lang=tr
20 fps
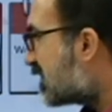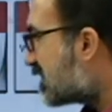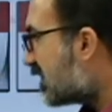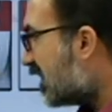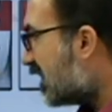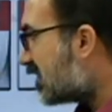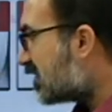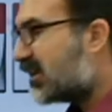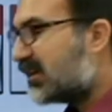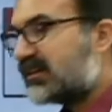
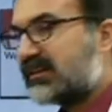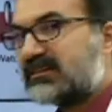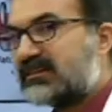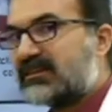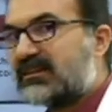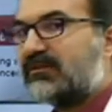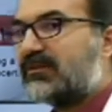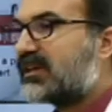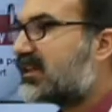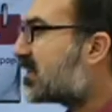sadece
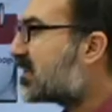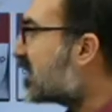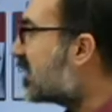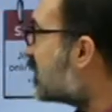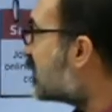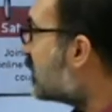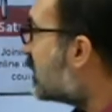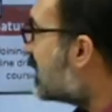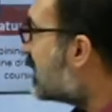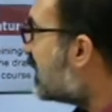annesiyle vakit
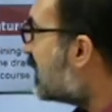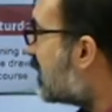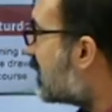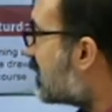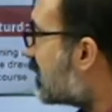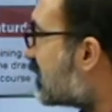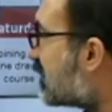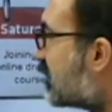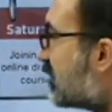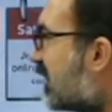geçirmediğini
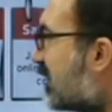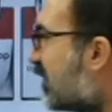anladım.